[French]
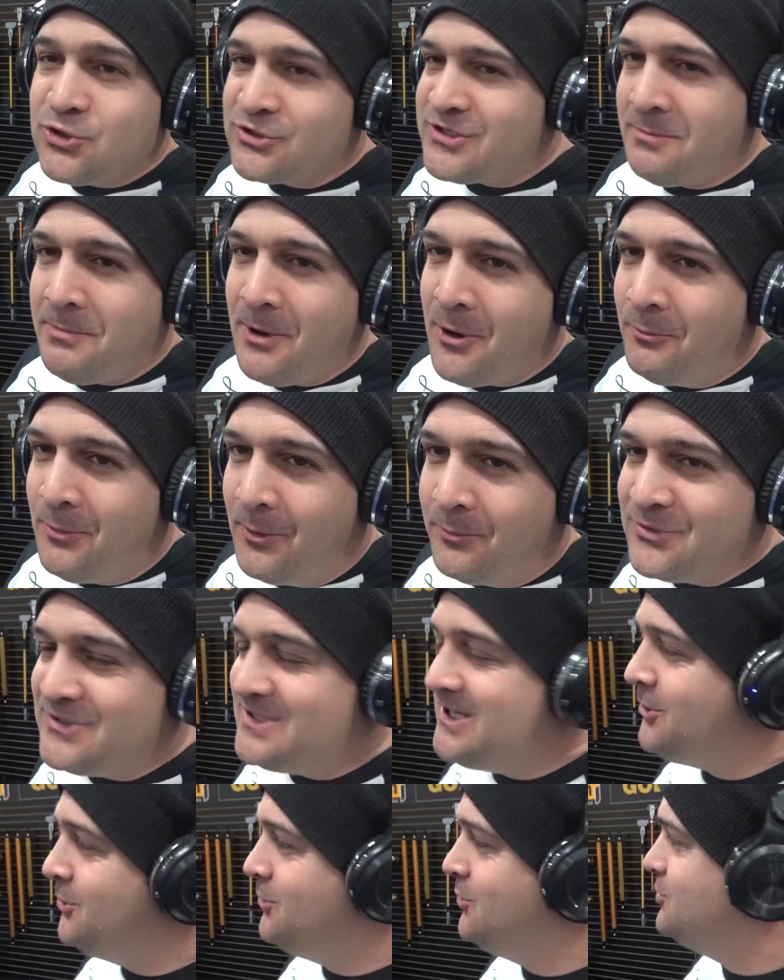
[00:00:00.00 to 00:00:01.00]
je ne sais pas comment on peut
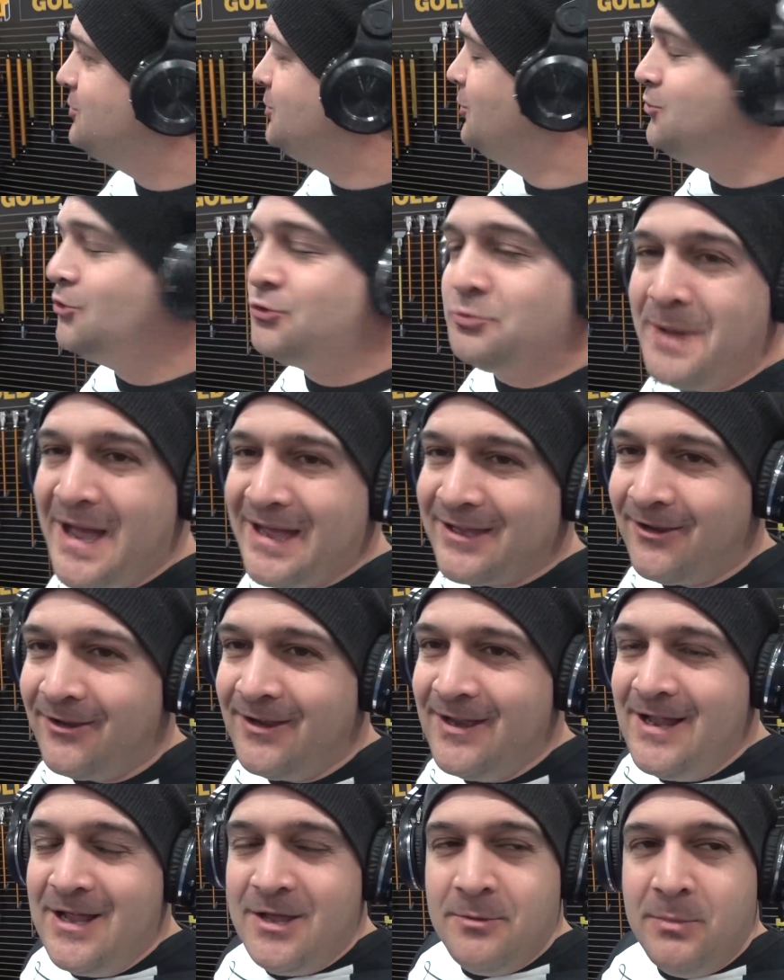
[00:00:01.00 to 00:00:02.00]
dire dans d'autres marques,
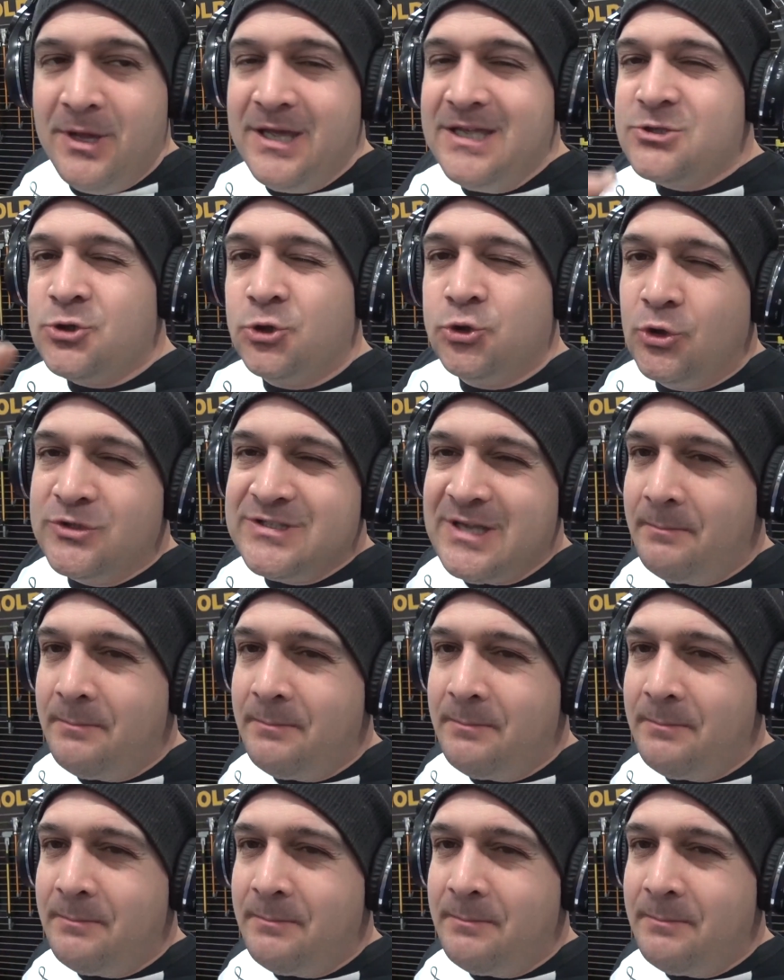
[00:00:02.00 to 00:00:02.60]
mais ils ont d'autres